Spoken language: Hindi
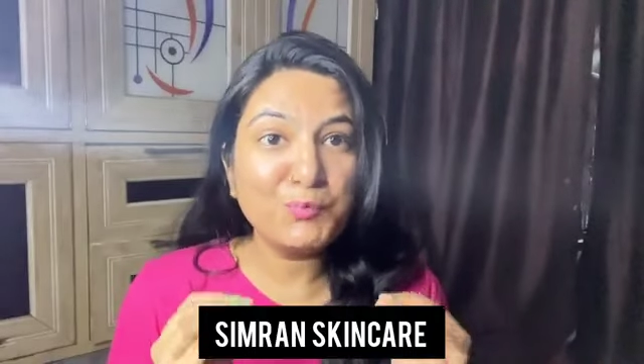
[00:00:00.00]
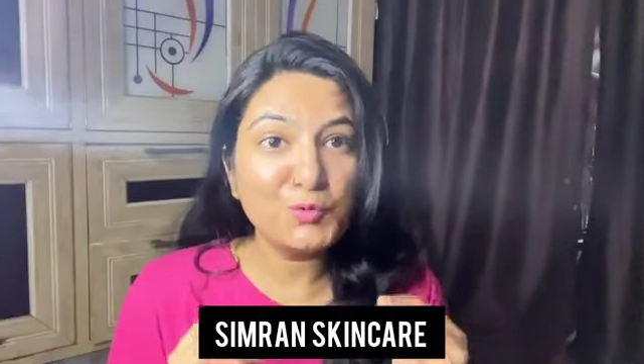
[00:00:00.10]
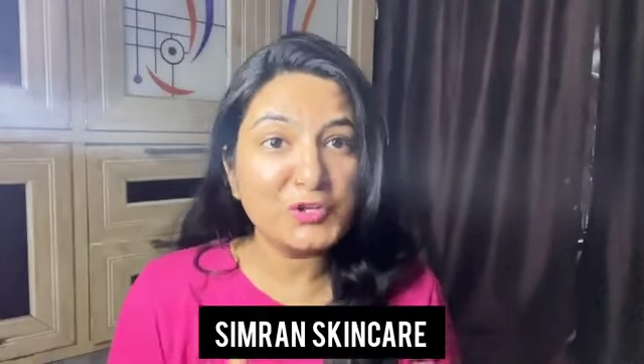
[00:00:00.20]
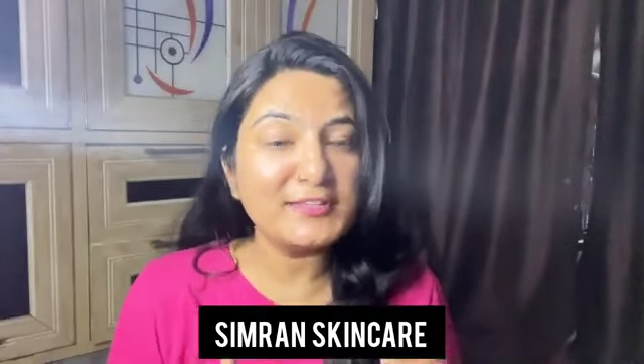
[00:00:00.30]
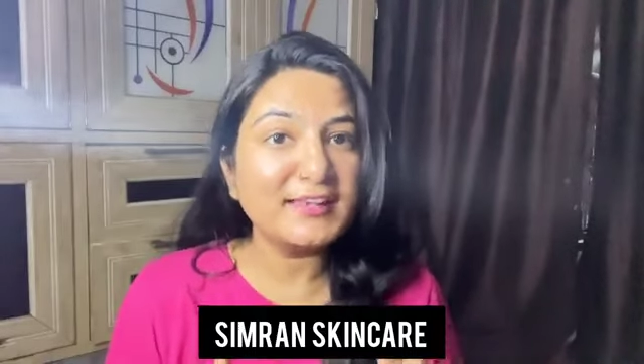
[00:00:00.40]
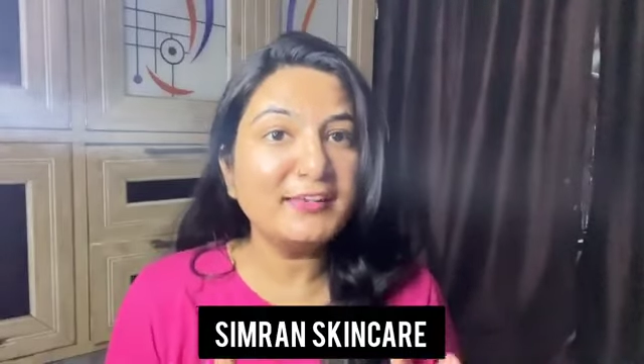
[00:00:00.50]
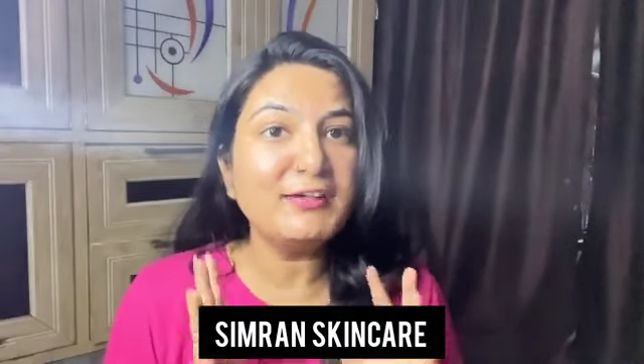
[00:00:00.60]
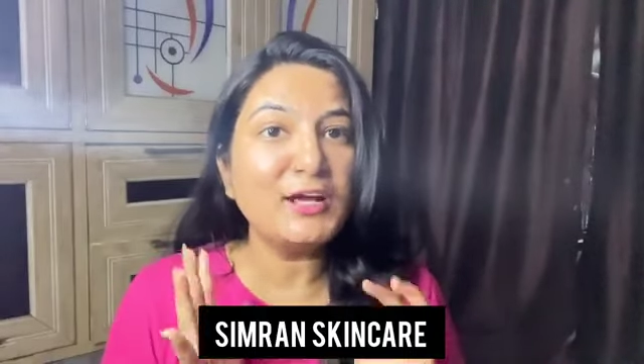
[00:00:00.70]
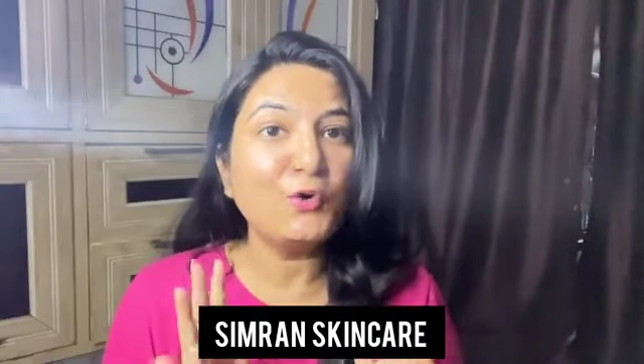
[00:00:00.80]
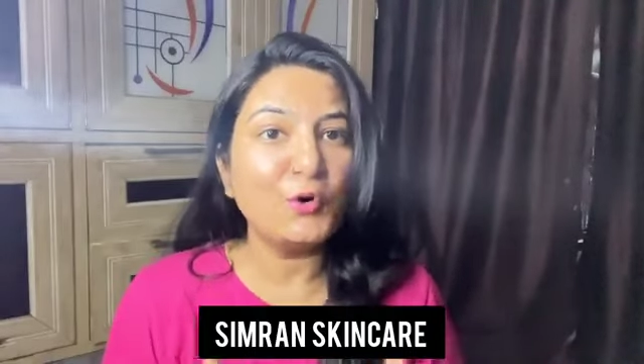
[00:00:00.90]
पूछा जाने
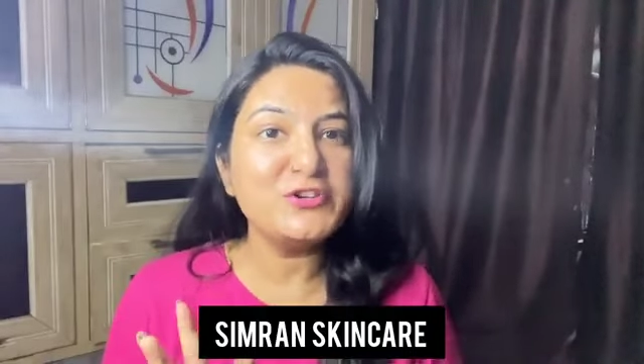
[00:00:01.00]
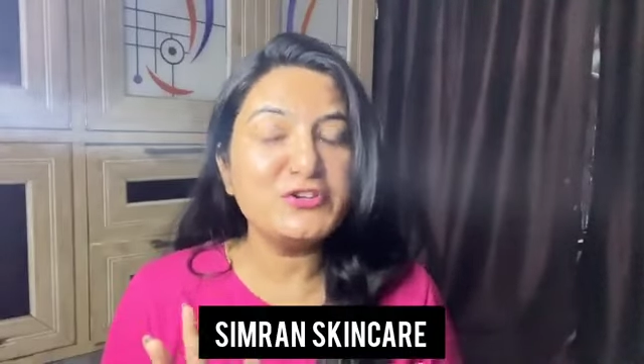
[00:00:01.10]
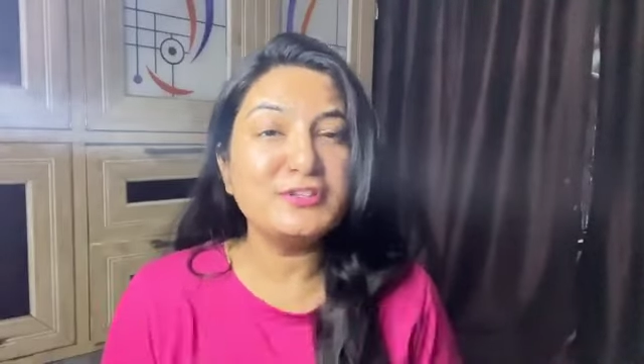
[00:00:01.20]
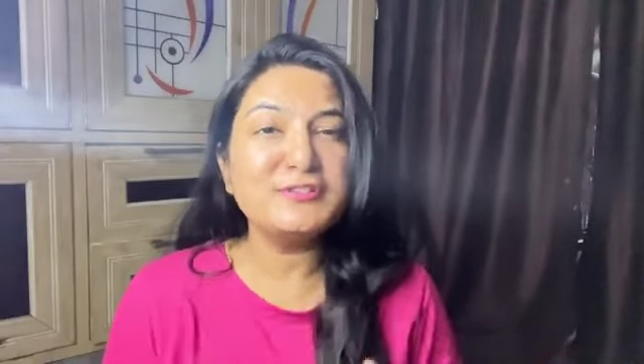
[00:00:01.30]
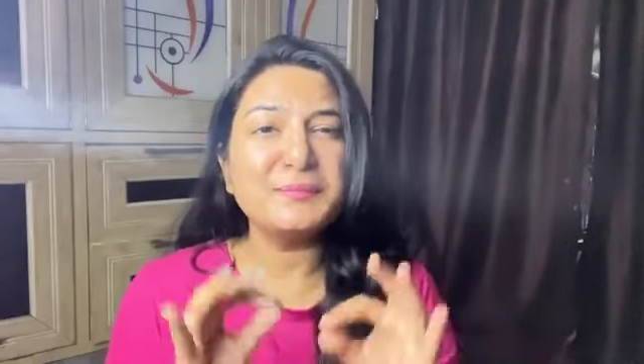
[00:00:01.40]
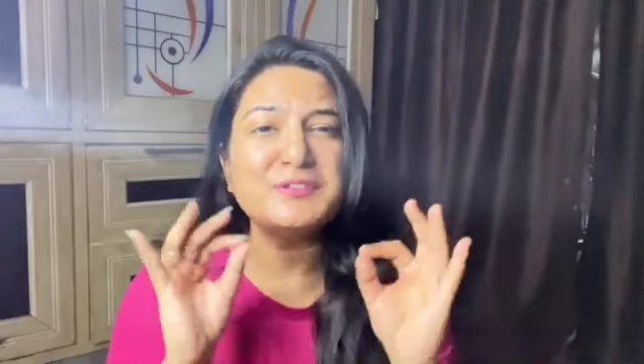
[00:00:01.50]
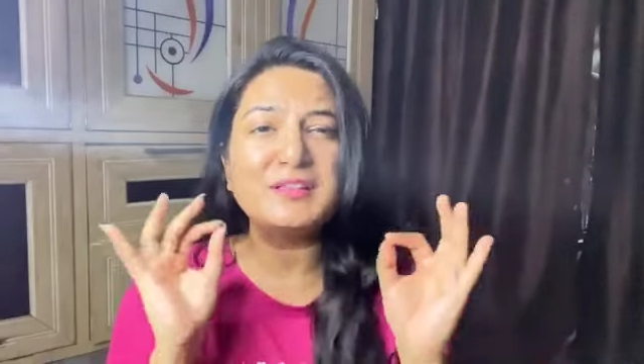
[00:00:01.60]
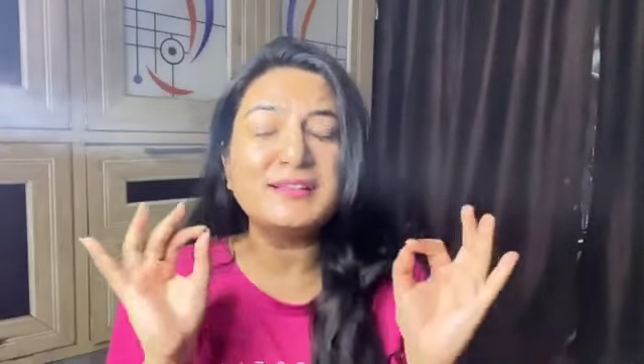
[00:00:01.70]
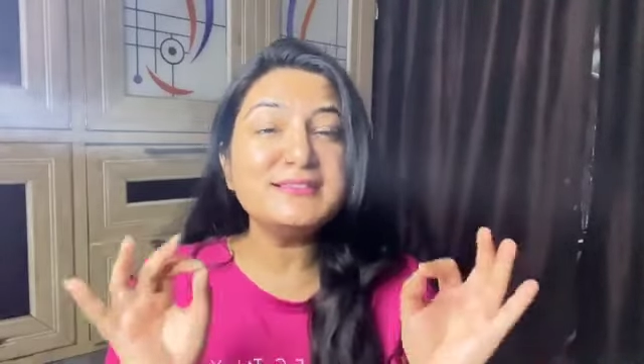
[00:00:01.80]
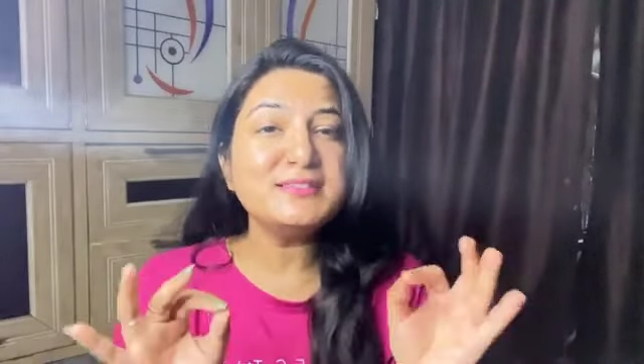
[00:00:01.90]
वाला क्वेश्चन सबसे
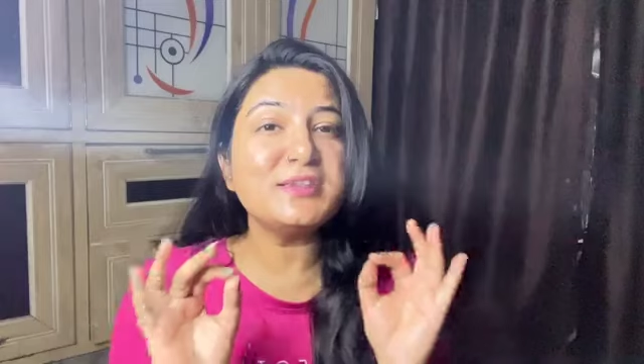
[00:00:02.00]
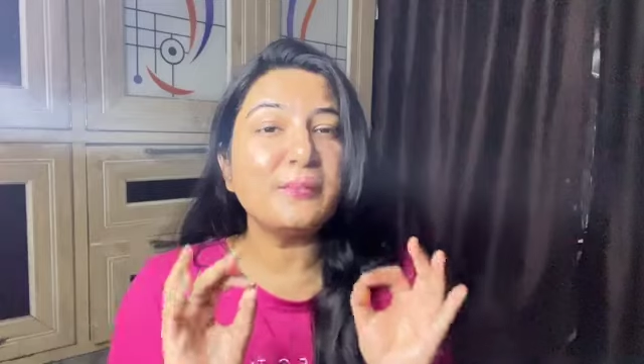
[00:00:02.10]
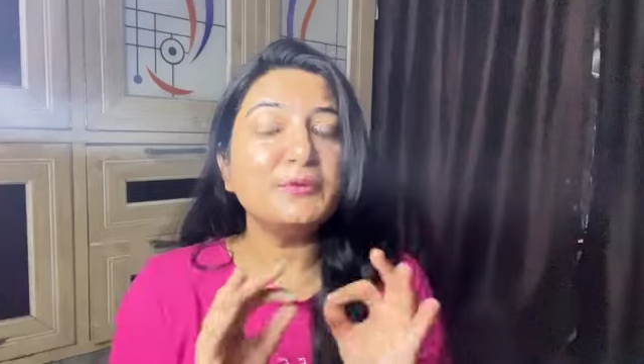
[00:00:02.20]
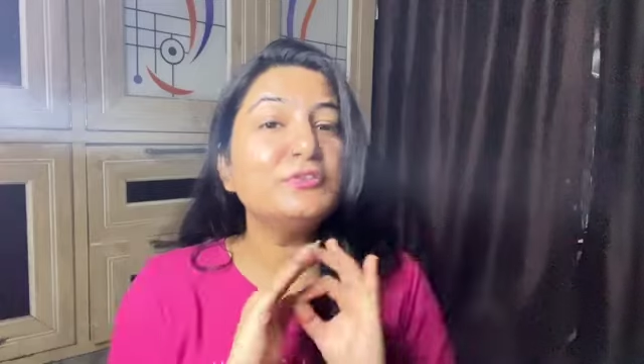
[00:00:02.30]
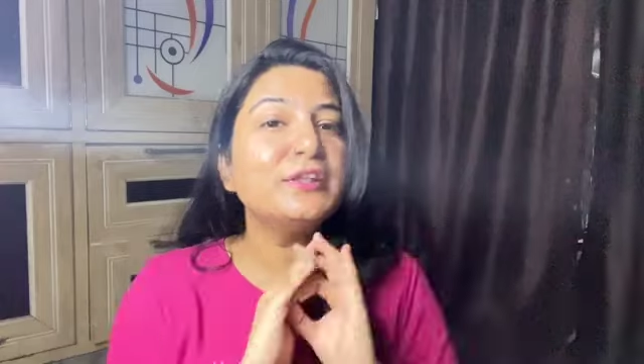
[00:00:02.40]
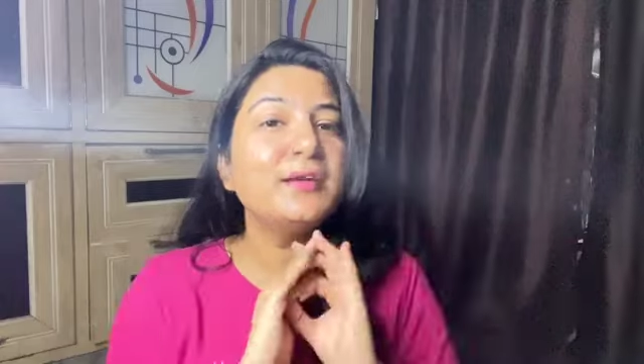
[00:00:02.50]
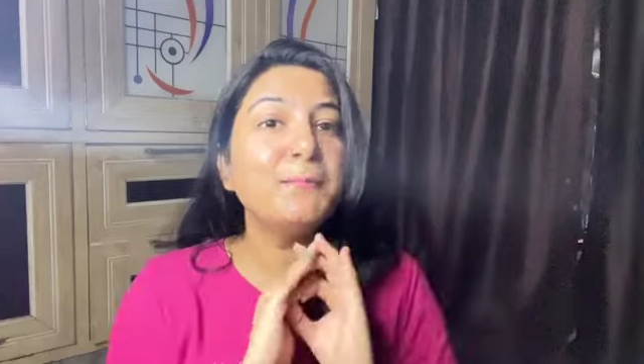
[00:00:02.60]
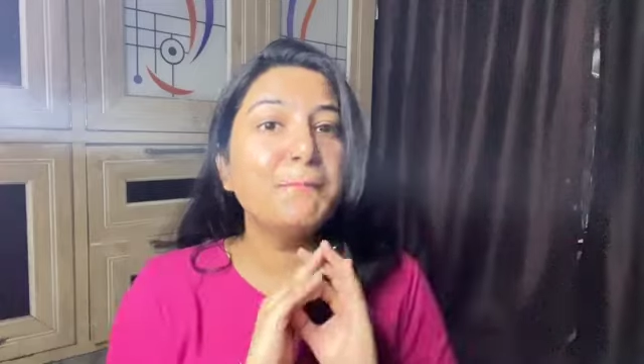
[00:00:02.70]
ज्यादा इंस्टा पर जो डीएम